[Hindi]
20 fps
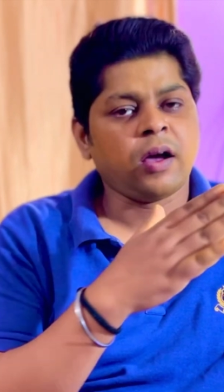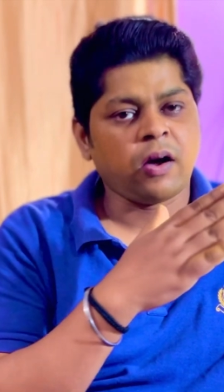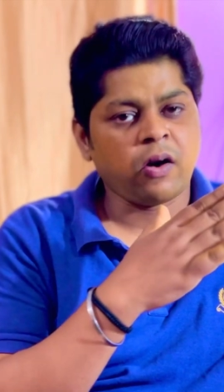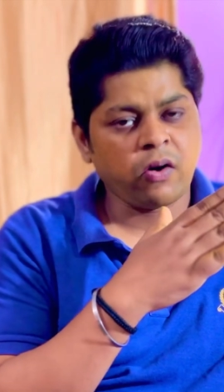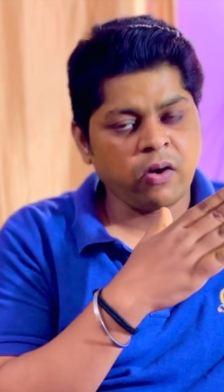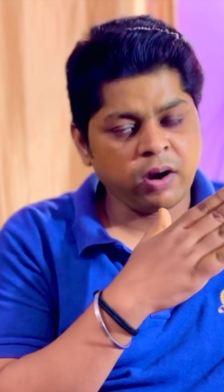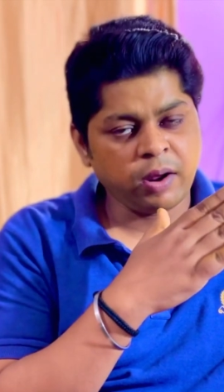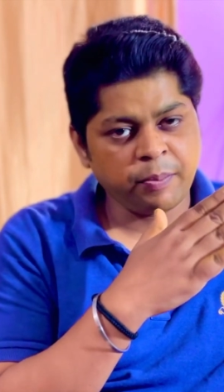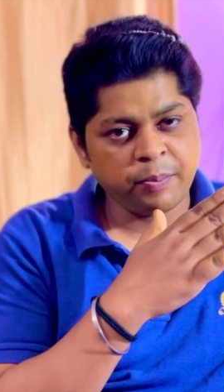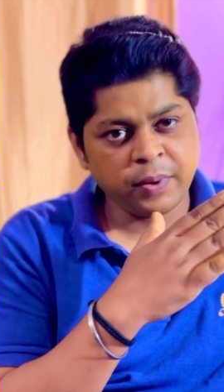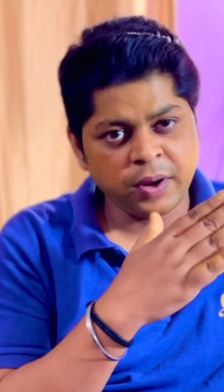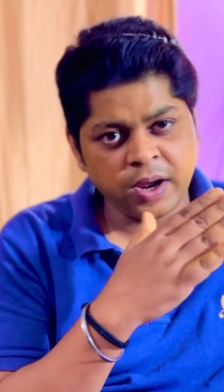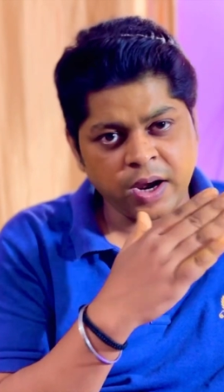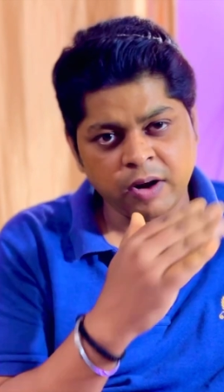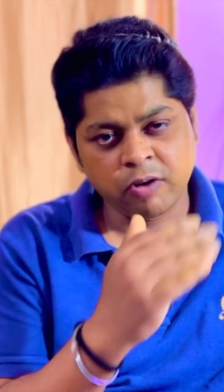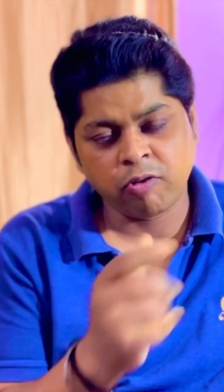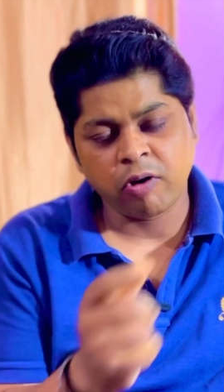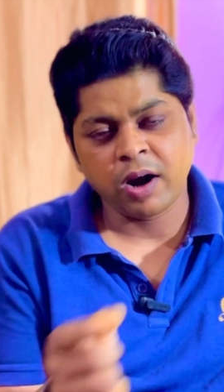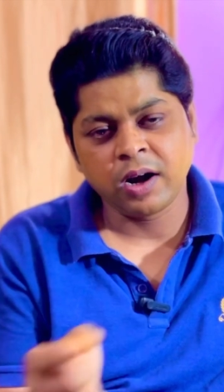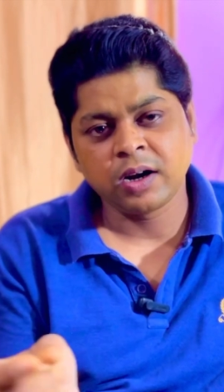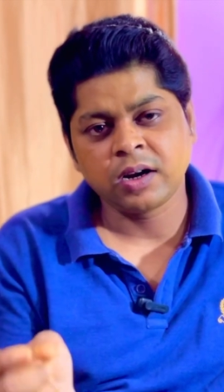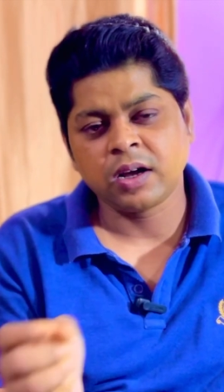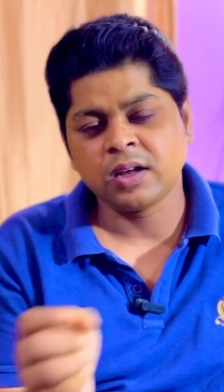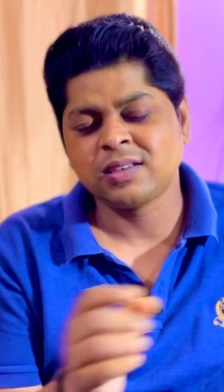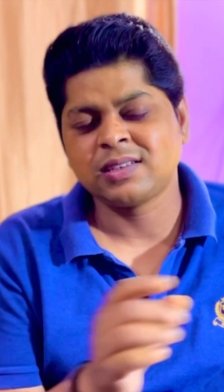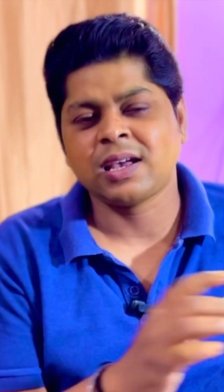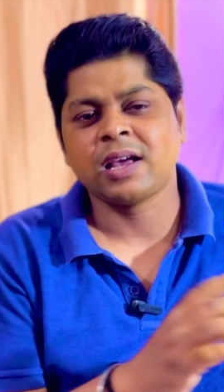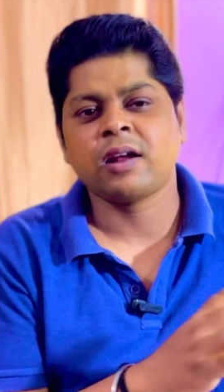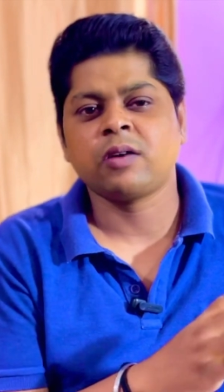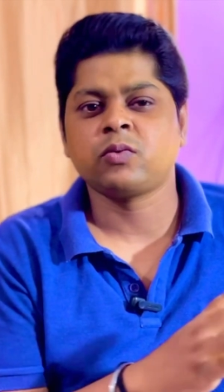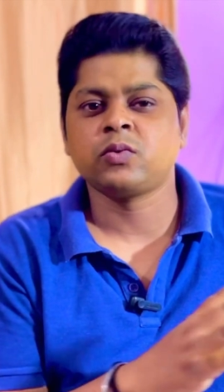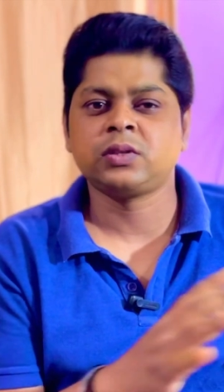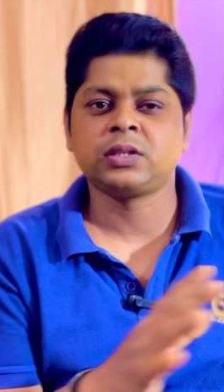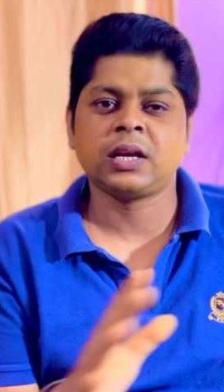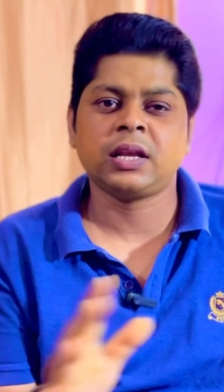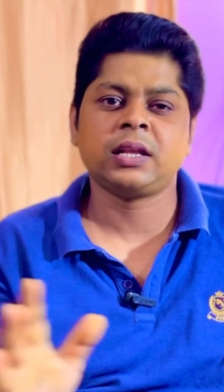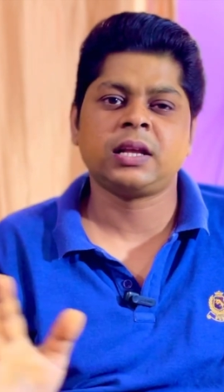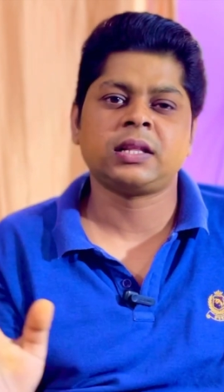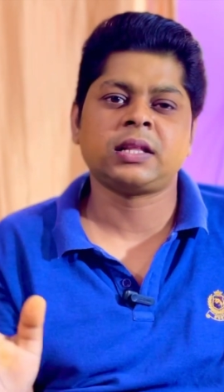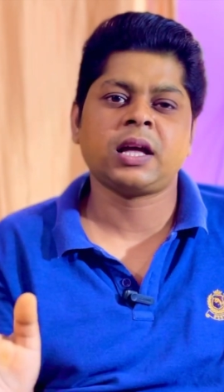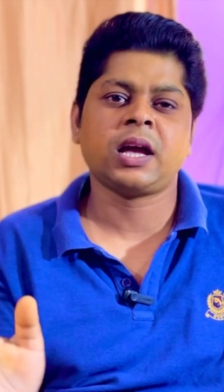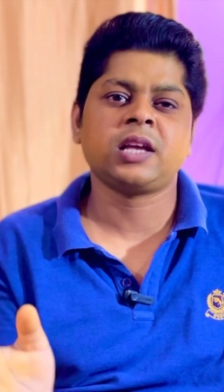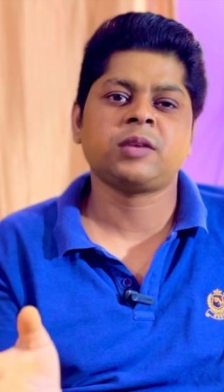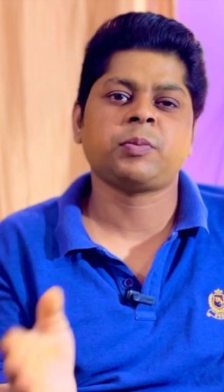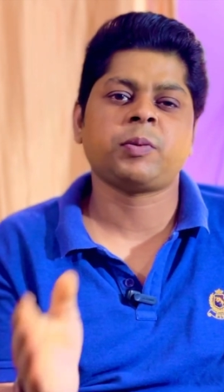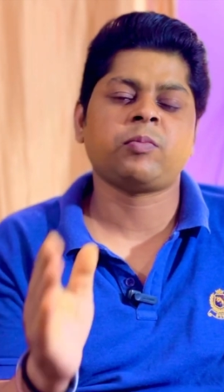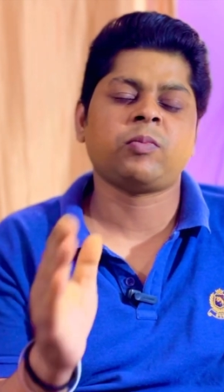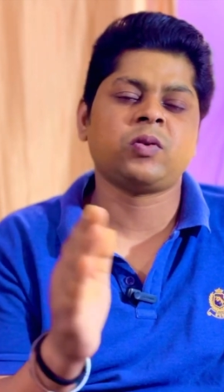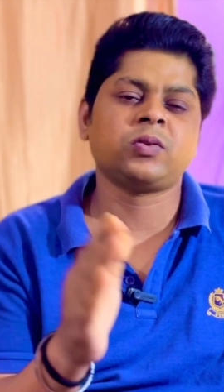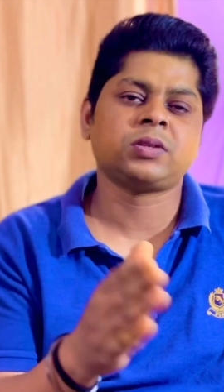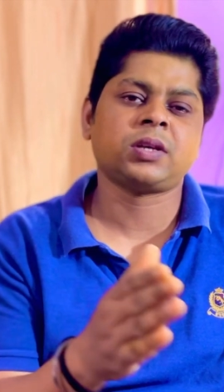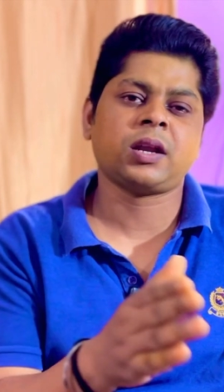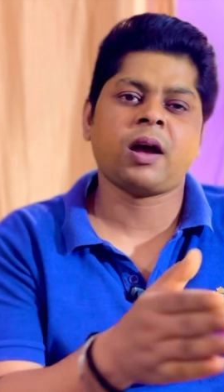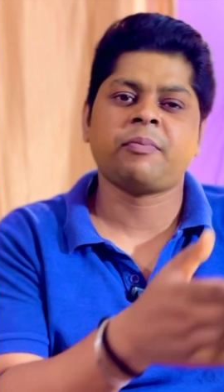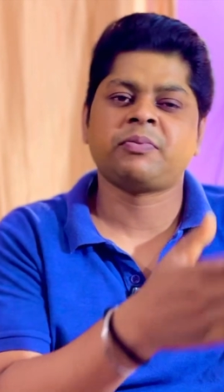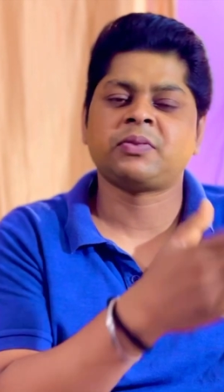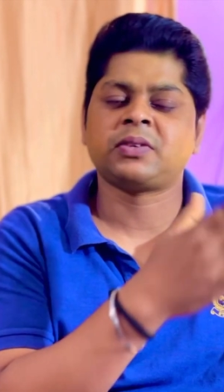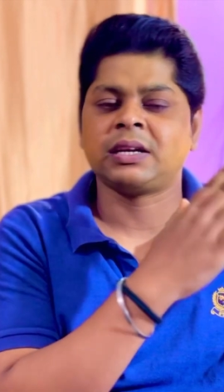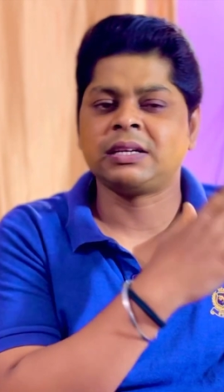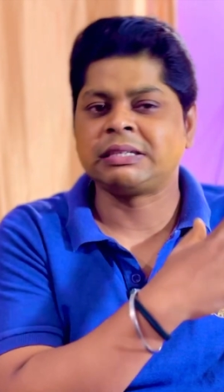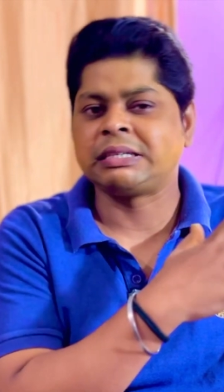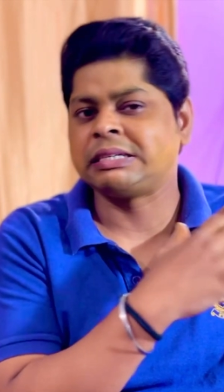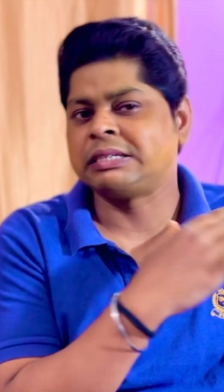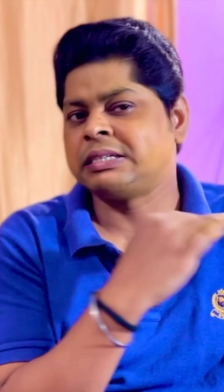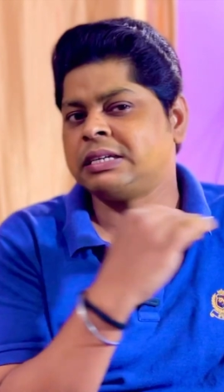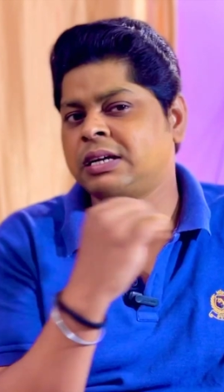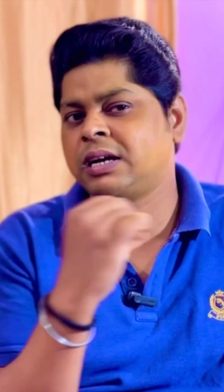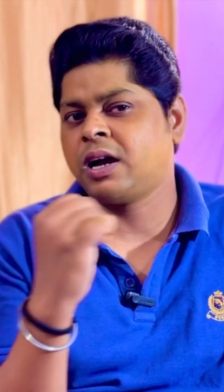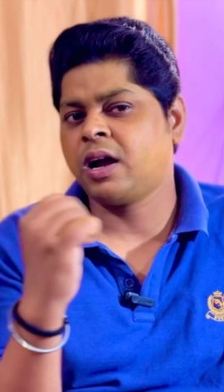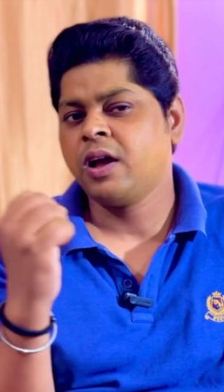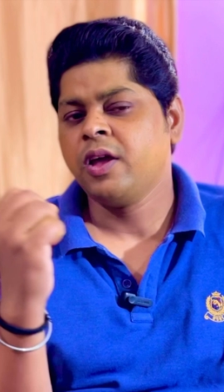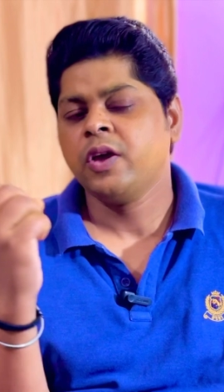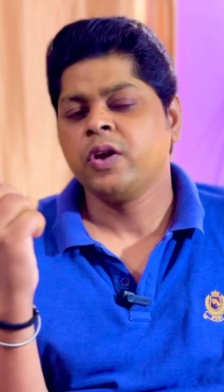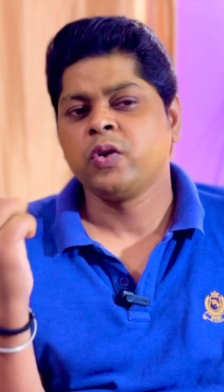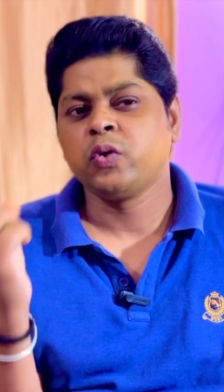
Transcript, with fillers: और अपने एंड्रॉयड का सारा कुछ चल जाता है इस पर बहुत सारे आप सर्च कीजिएगा